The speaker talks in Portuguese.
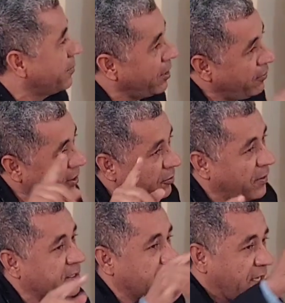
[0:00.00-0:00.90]
porque o ano
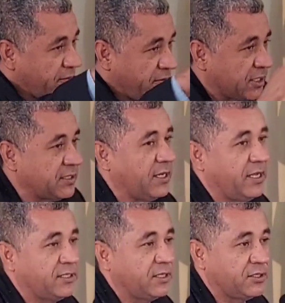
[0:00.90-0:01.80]
passado Vossa
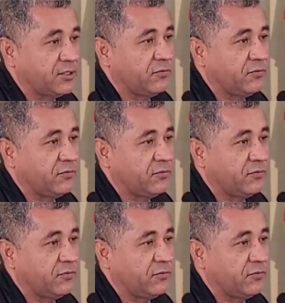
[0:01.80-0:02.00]
Excelência disse